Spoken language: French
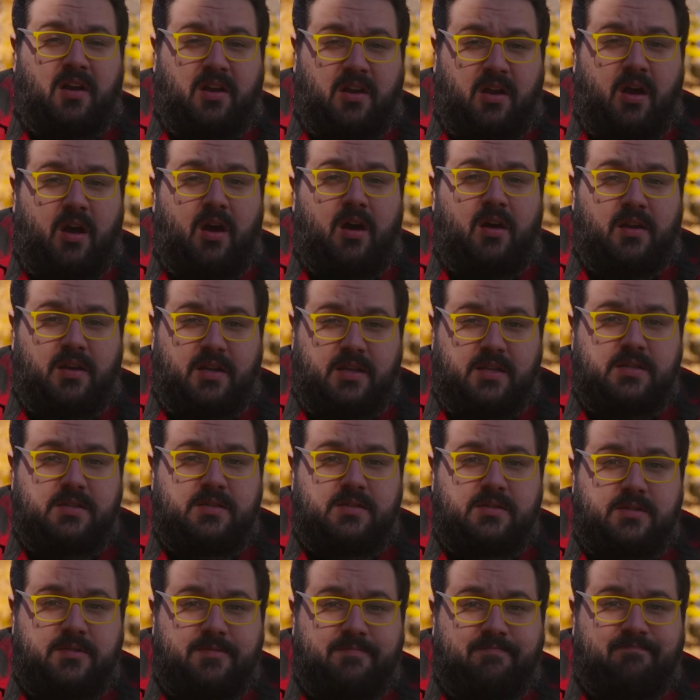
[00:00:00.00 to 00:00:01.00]

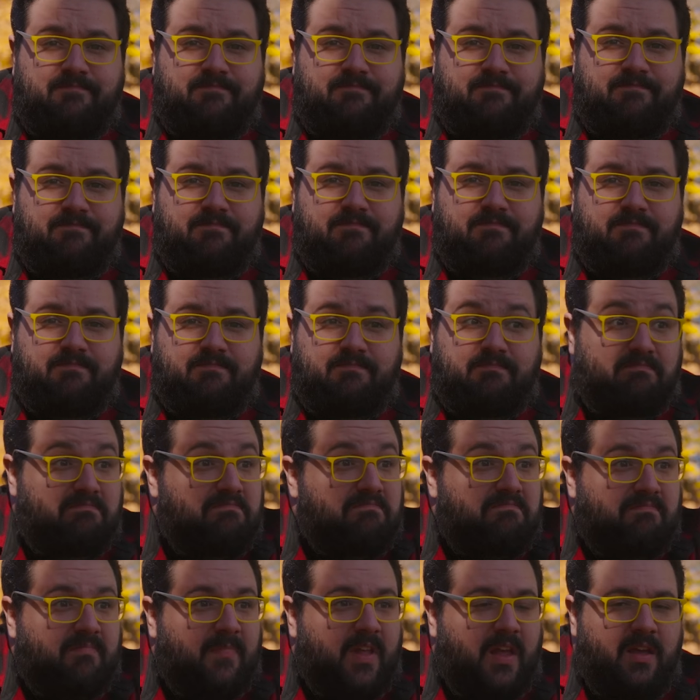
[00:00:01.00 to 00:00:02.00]
calisse.
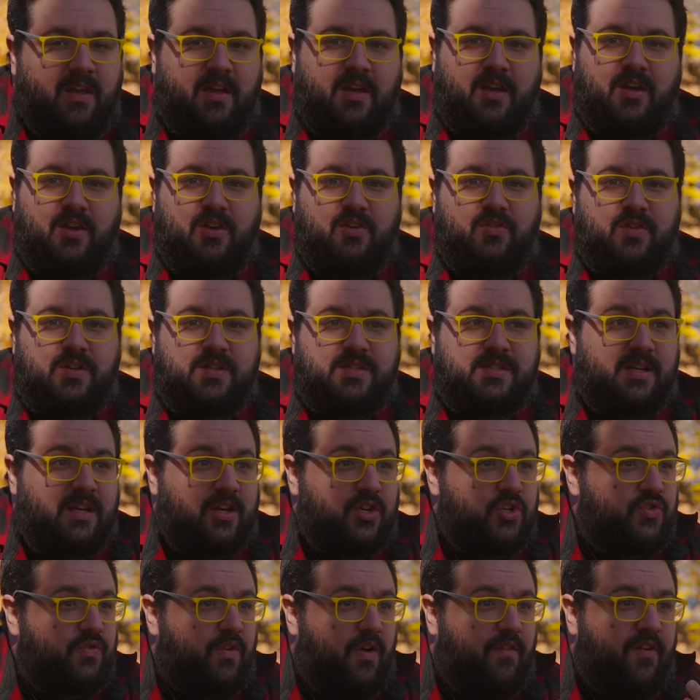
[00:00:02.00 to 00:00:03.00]
Je veux
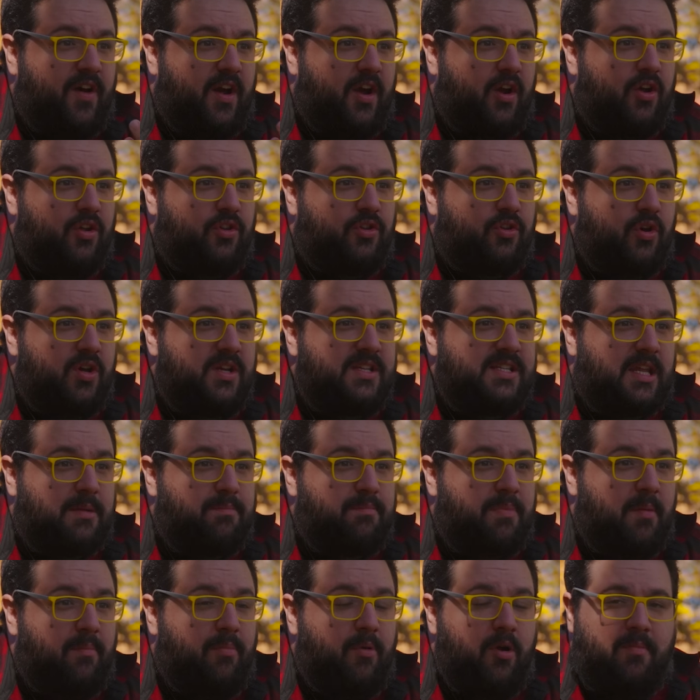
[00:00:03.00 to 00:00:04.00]
dire, je vais faire un truc, ça te
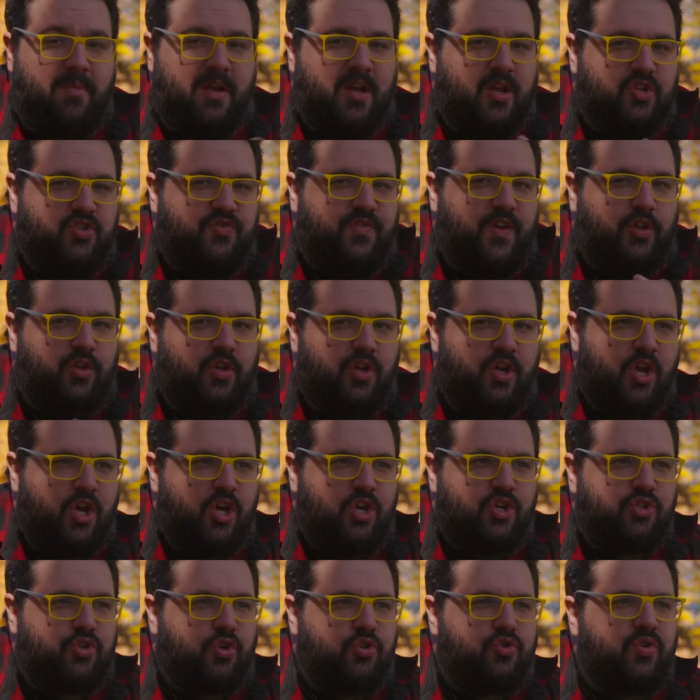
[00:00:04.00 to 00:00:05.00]
pèpe là, mais je, fais, je
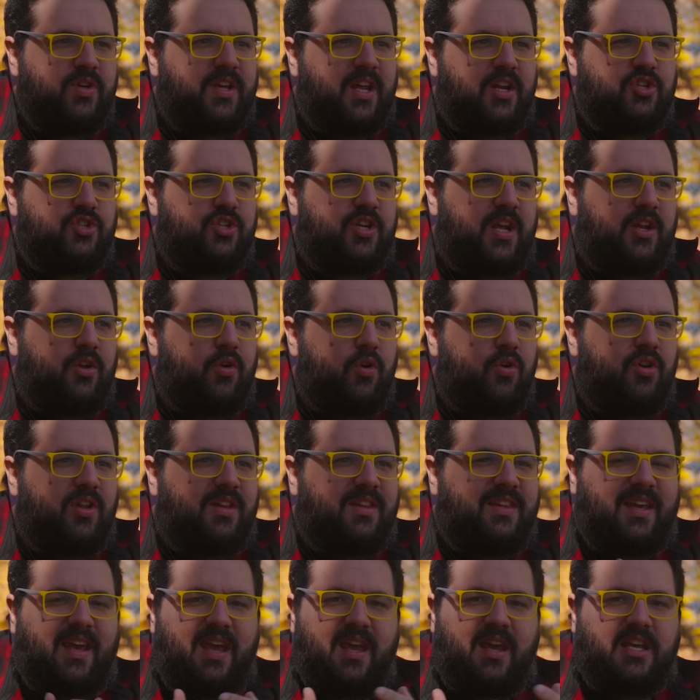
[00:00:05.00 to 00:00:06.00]
suis toujours quelqu'un de
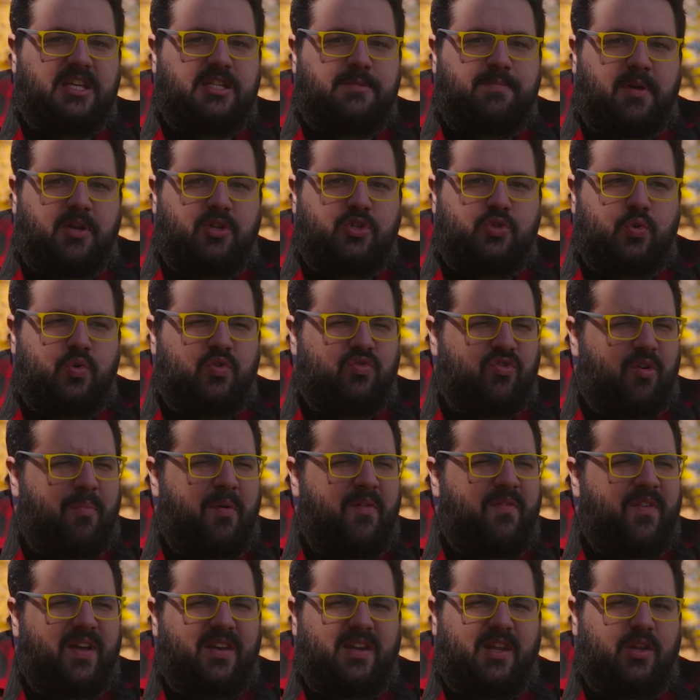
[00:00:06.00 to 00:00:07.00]
très respectueux. Je ne vais
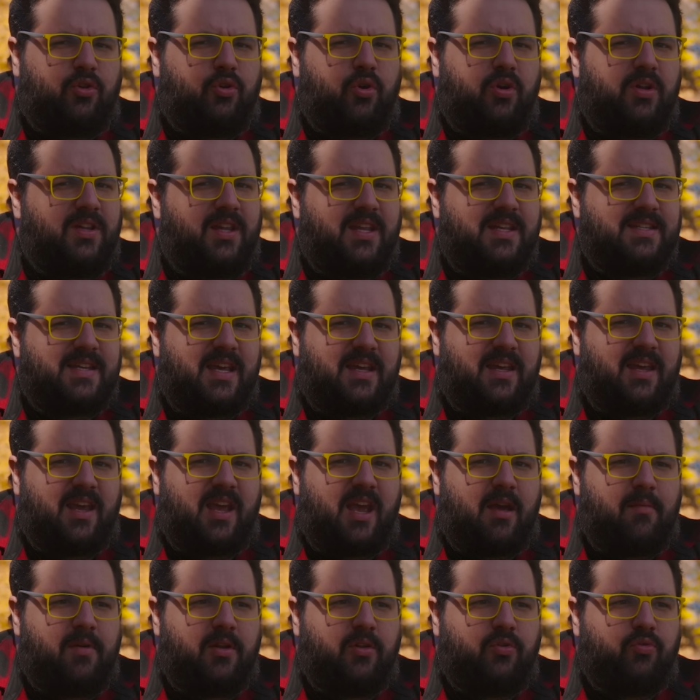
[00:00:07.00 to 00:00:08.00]
pas faire des trucs
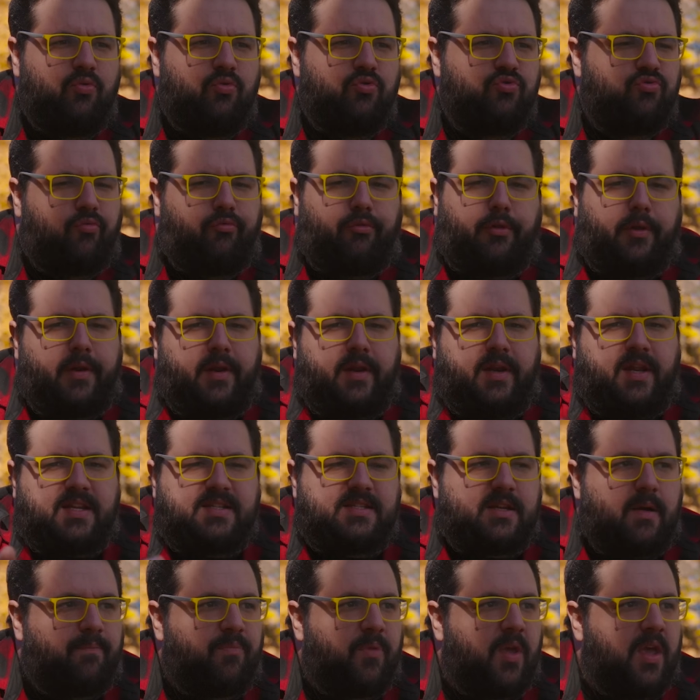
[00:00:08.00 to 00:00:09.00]
désagréables et tout. Je vais vous donner un
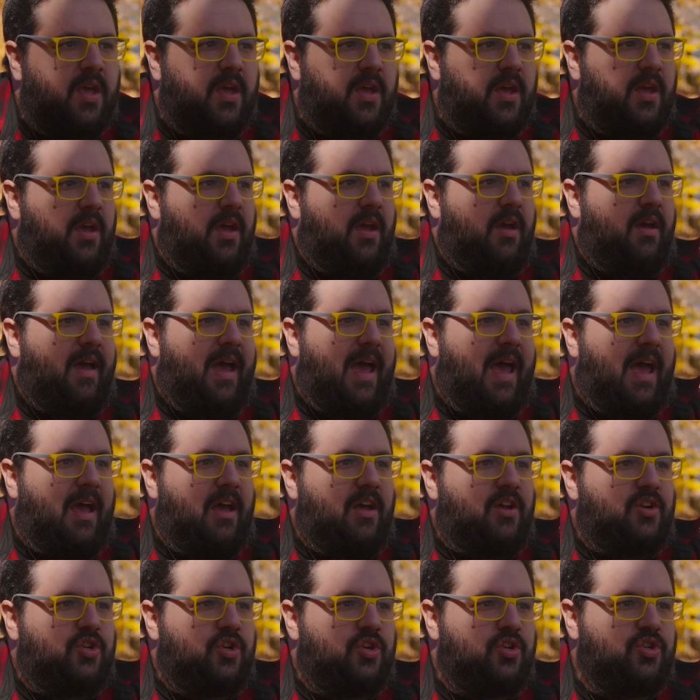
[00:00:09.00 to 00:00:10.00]
exemple. Euh,
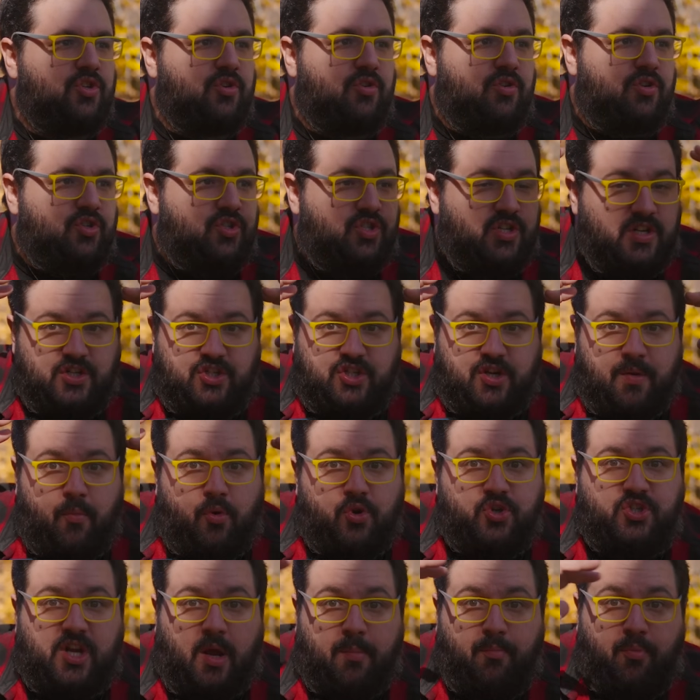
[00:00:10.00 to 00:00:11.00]
euh, j'ai
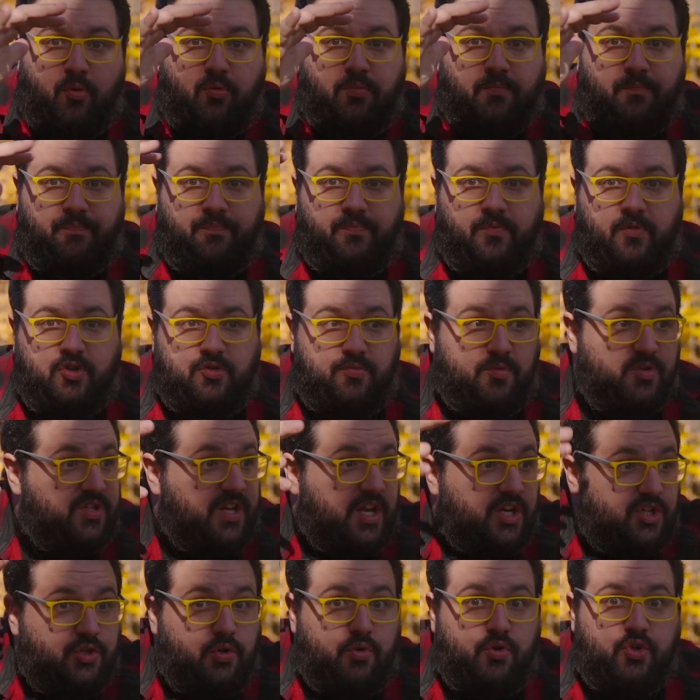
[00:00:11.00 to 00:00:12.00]
mon chapeau. Je me suis
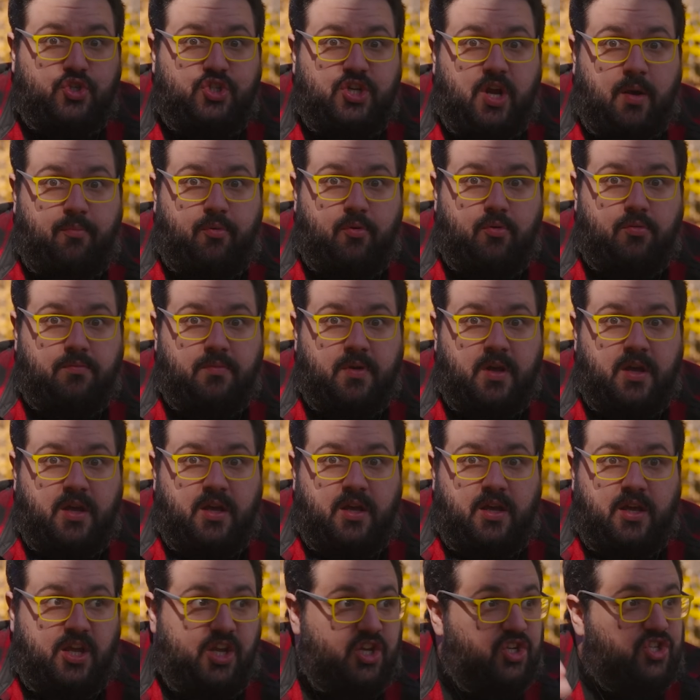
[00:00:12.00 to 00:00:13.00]
acheté un chapeau
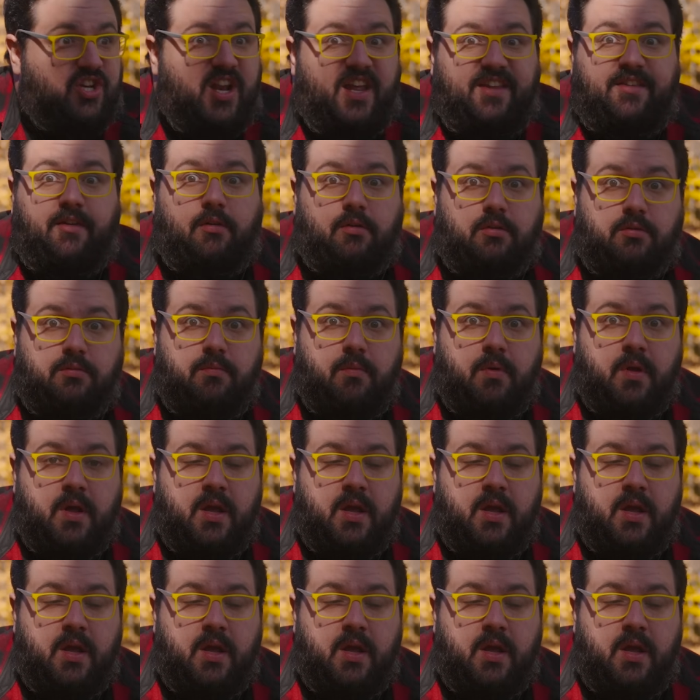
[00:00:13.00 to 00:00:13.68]
et je l'adore.